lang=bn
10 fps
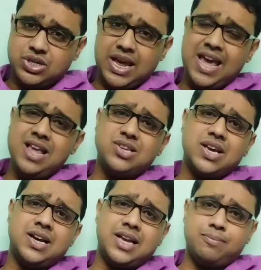সেই
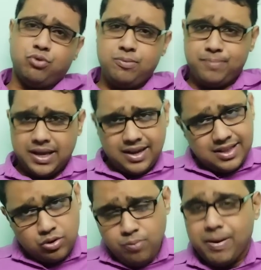ছেলেটার
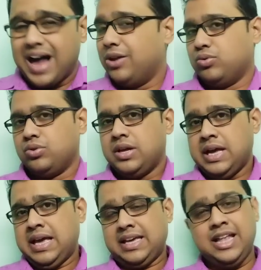পরিপ্রেক্ষিতে খুব ভালো
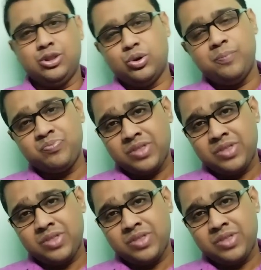কিন্তু